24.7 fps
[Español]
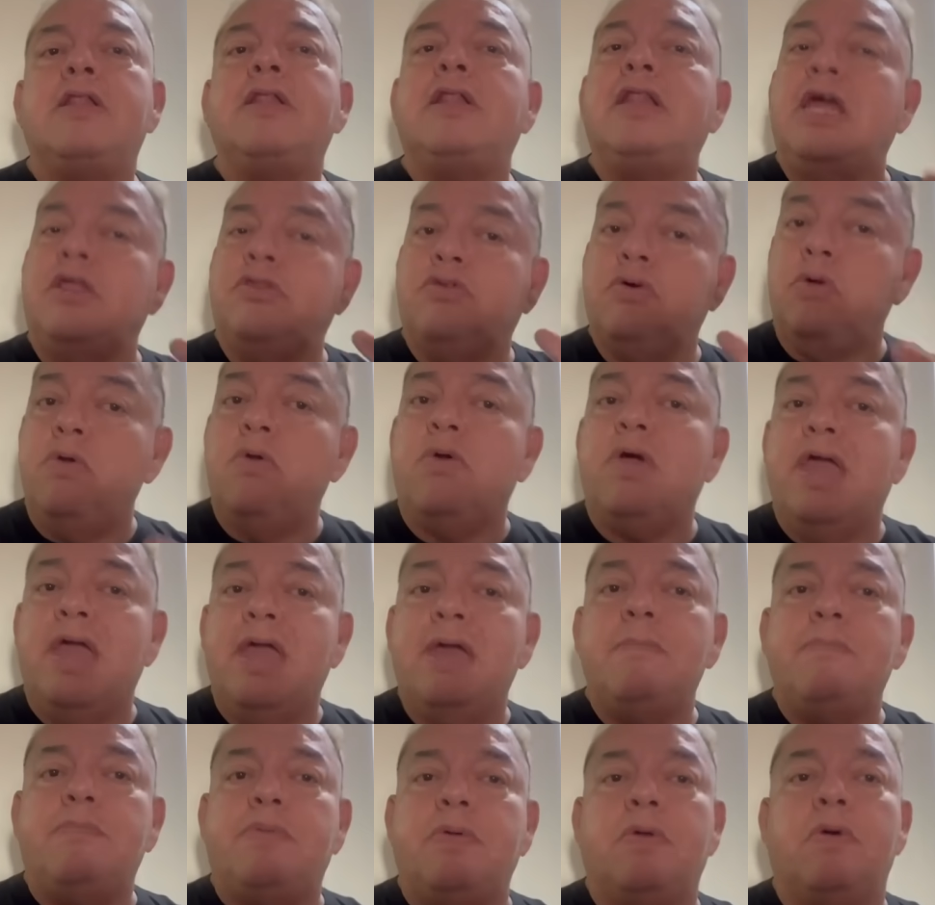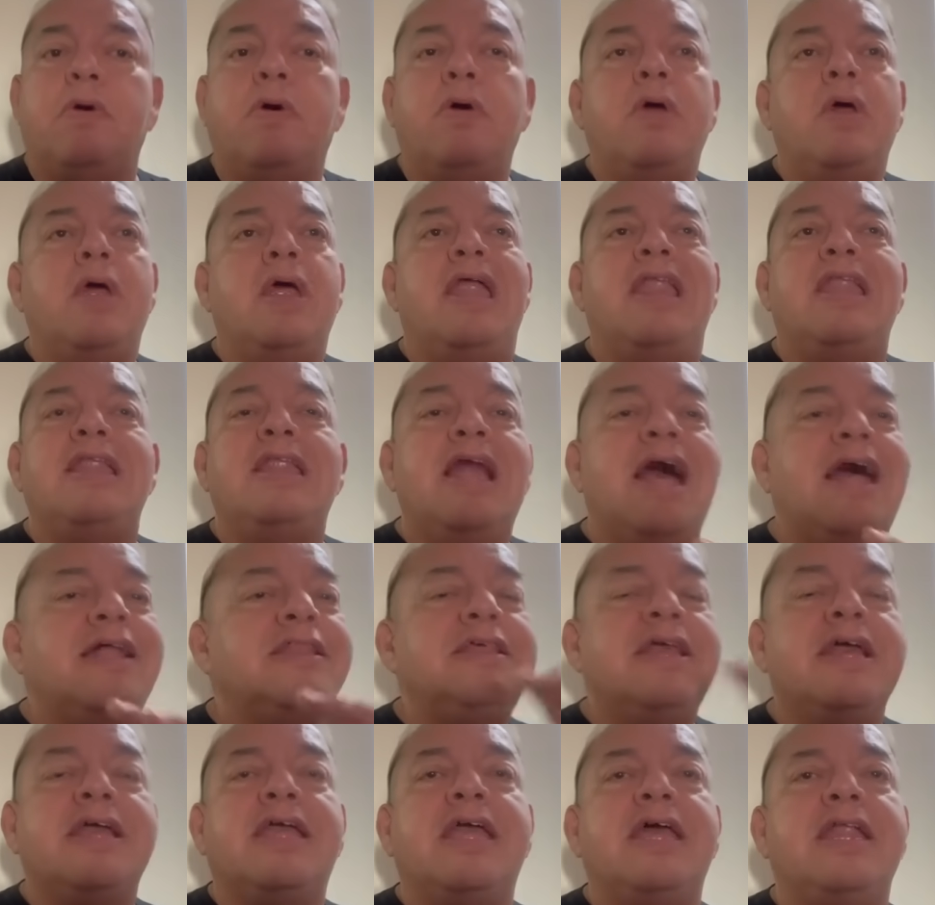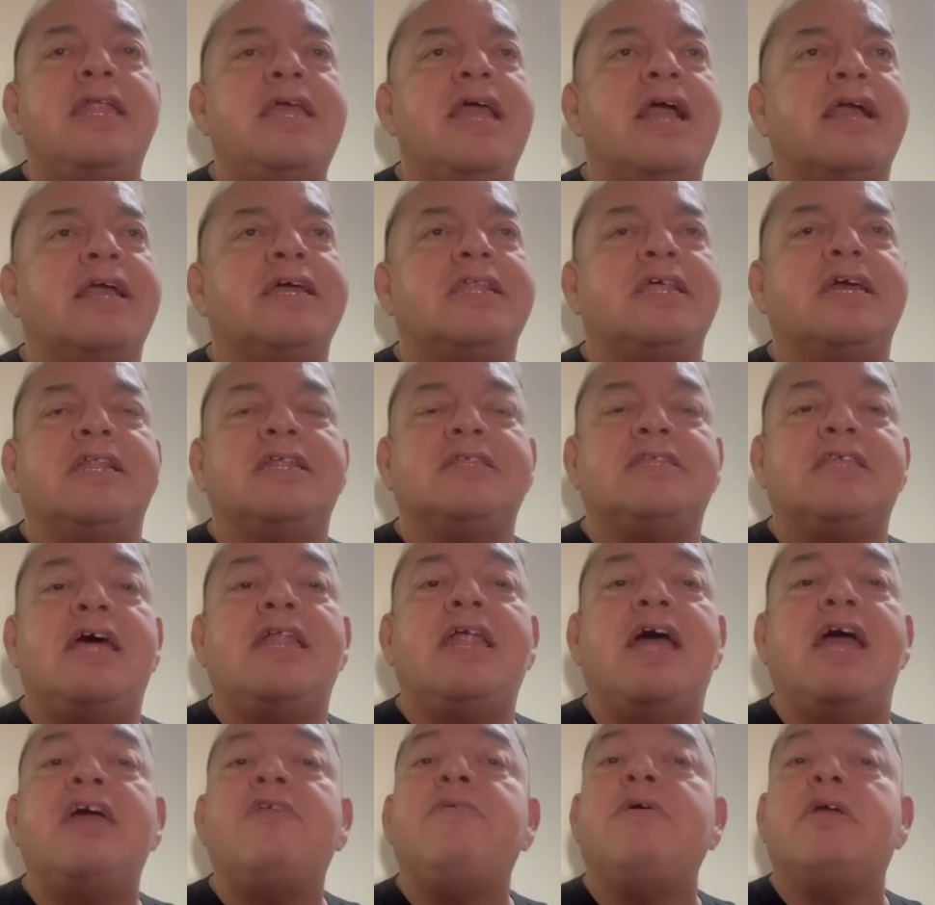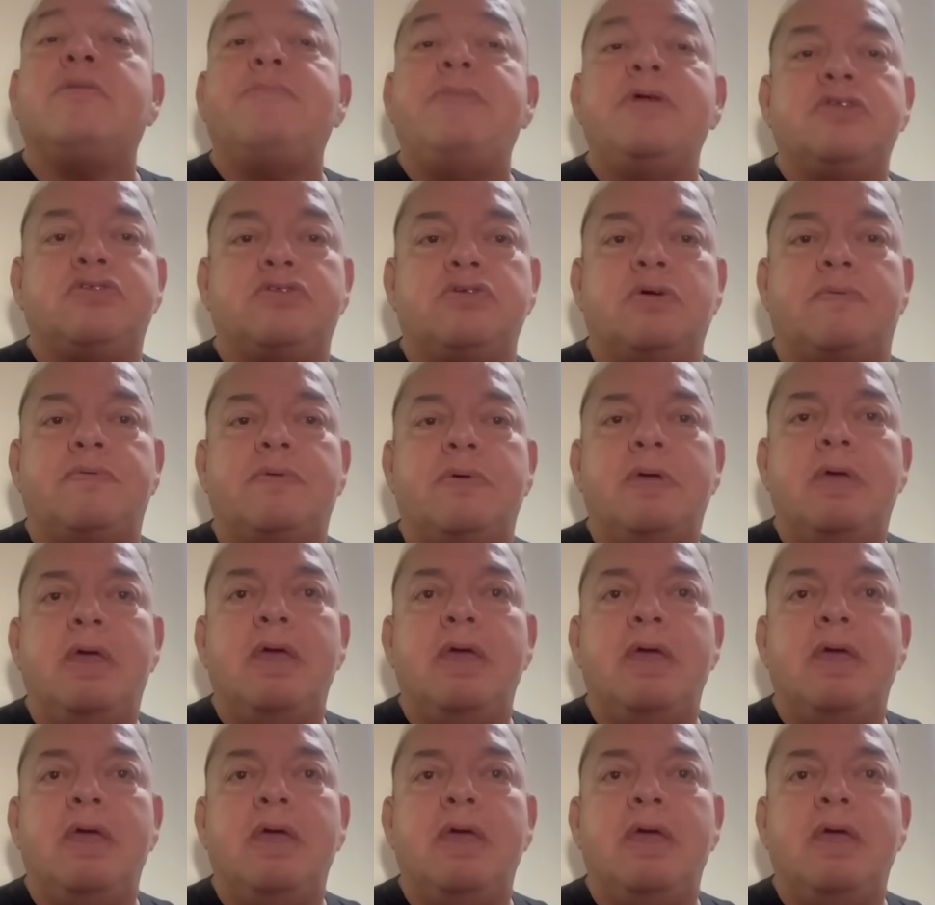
Les doy un ejemplo. Nadie quería que regresara Eric Bishop.